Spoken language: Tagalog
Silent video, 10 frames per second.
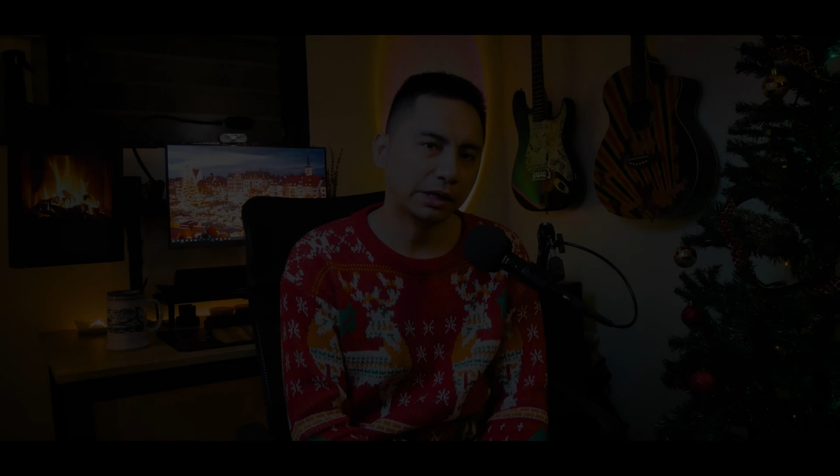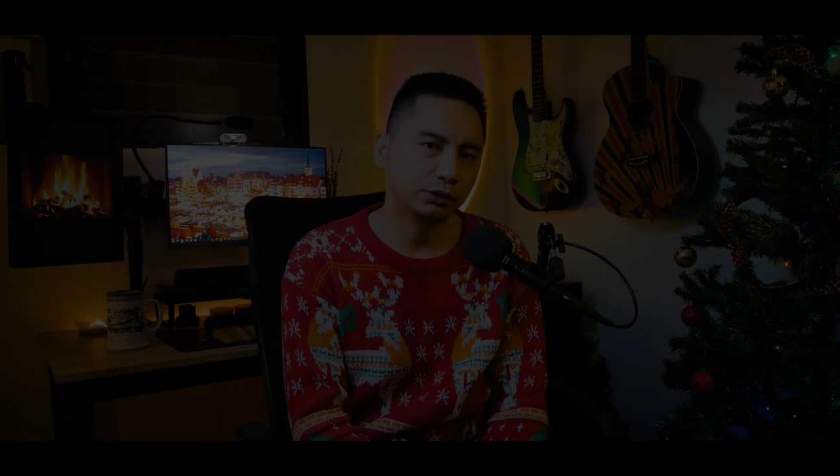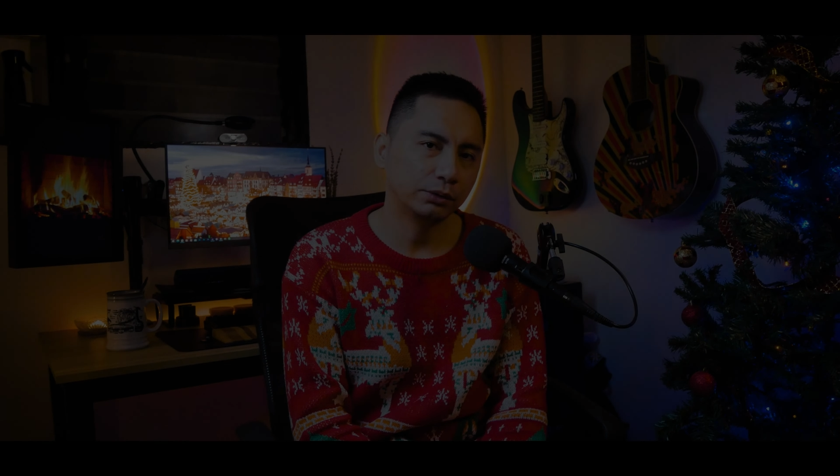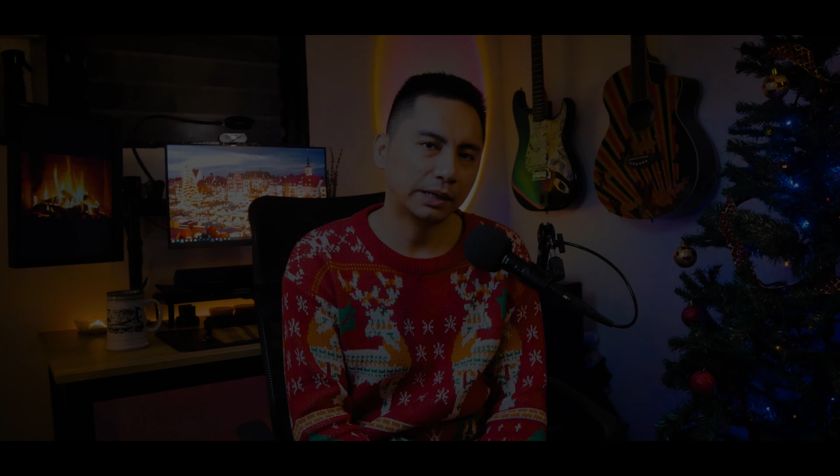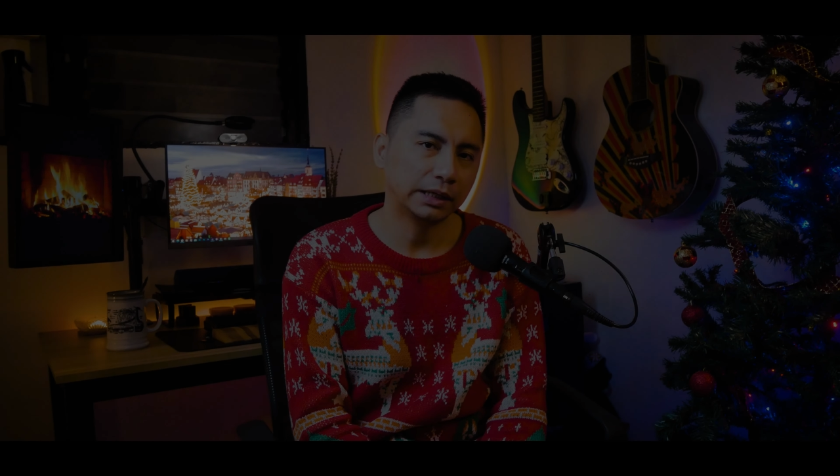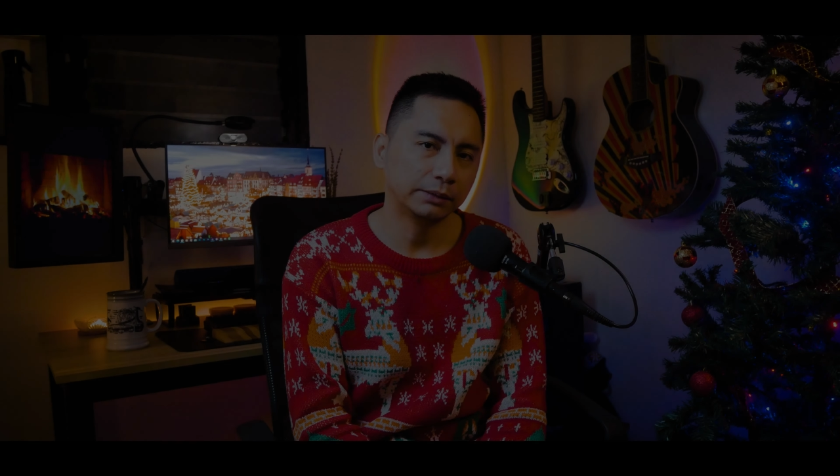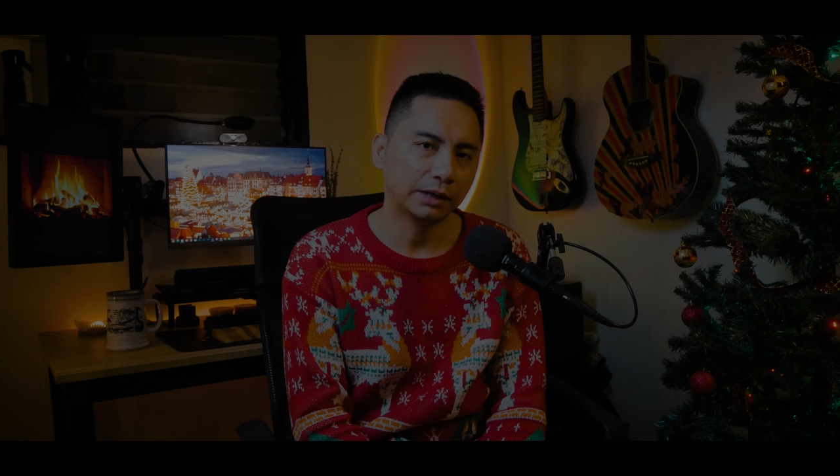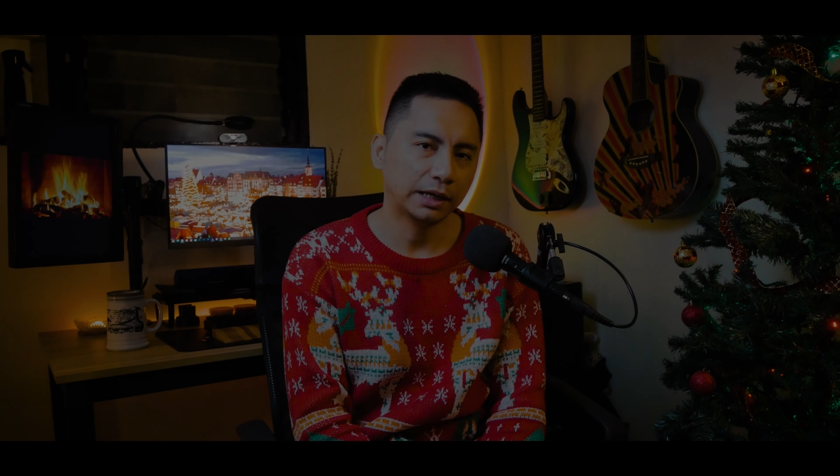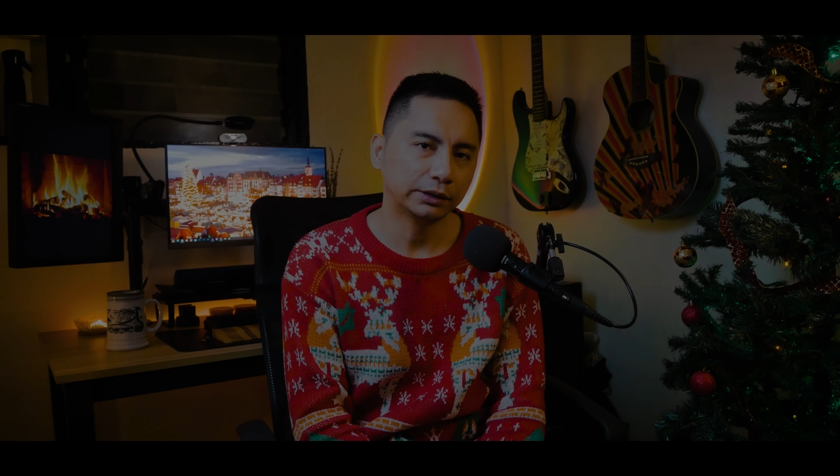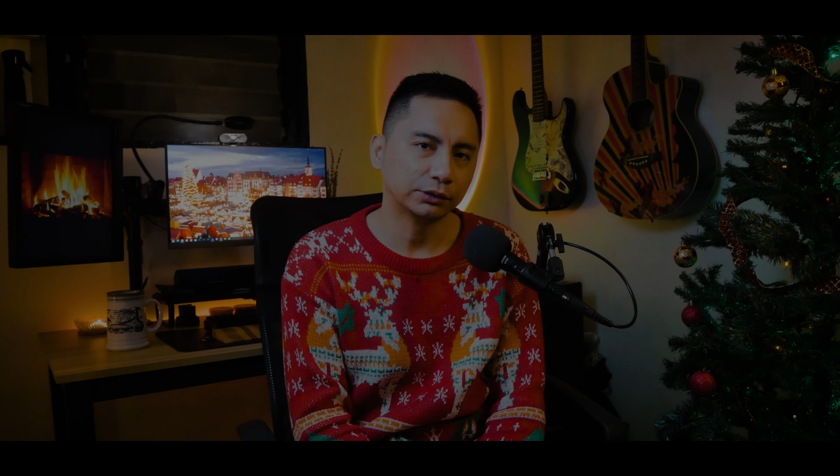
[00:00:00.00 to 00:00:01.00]
bago lumalim
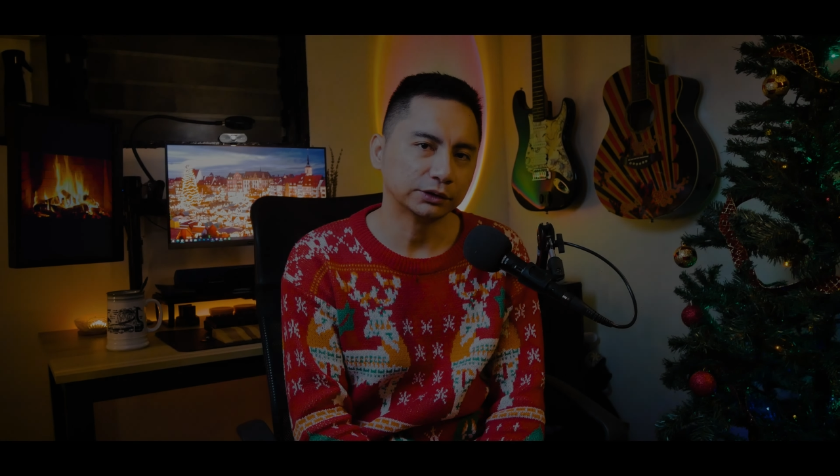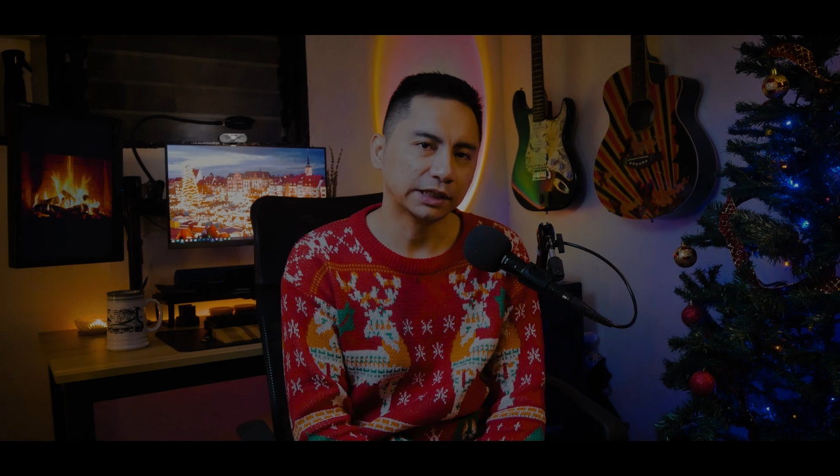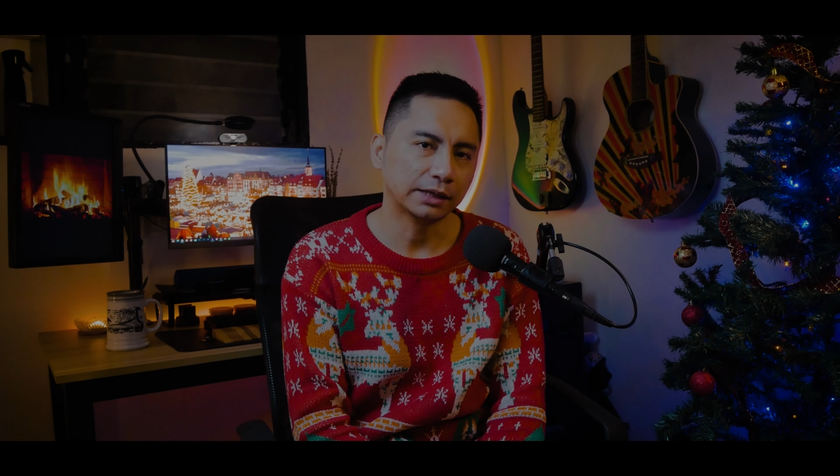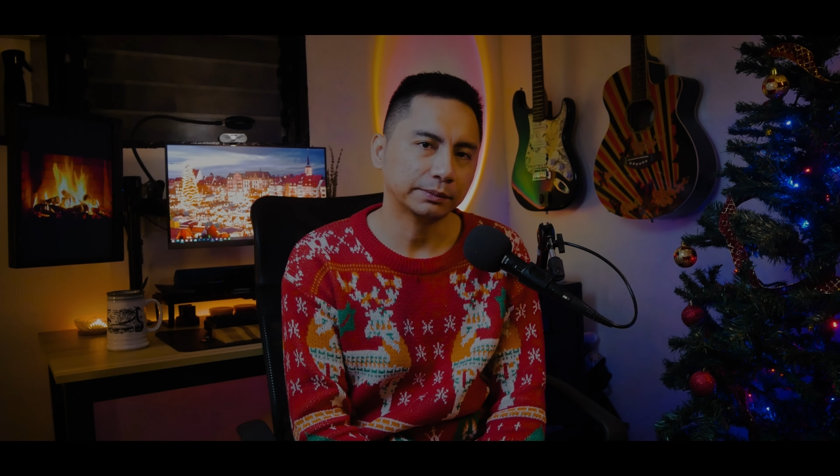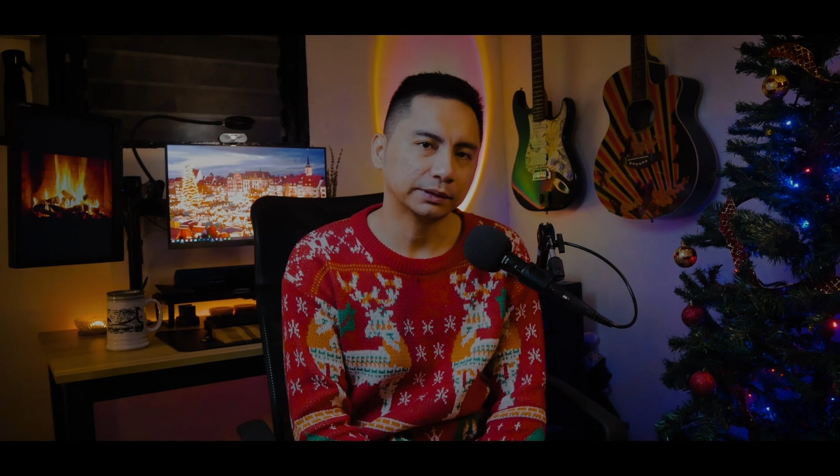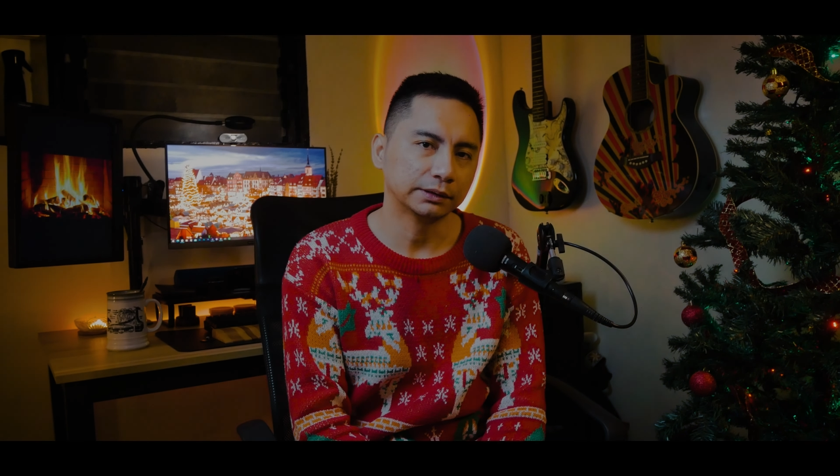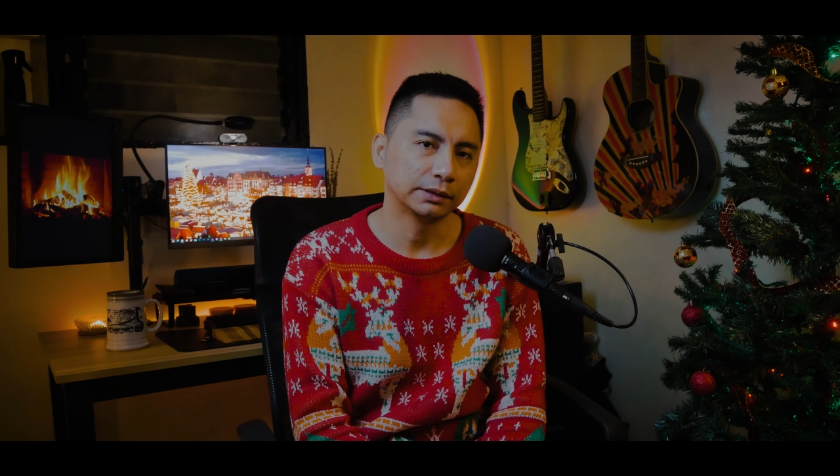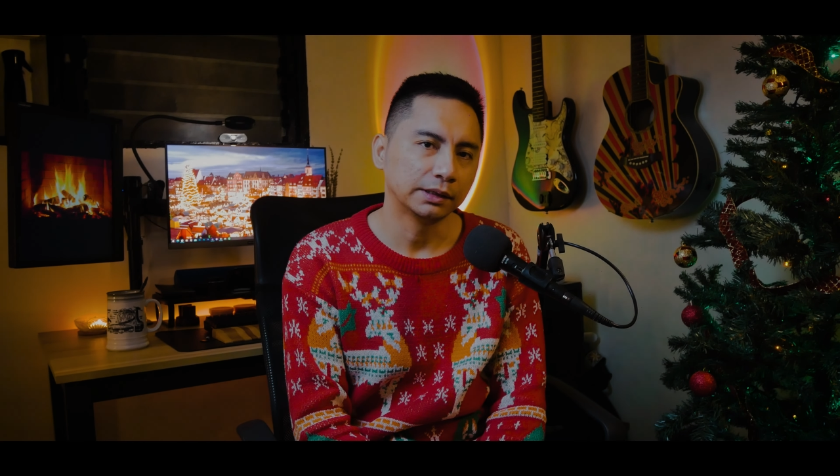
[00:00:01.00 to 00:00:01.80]
ang ating usapan,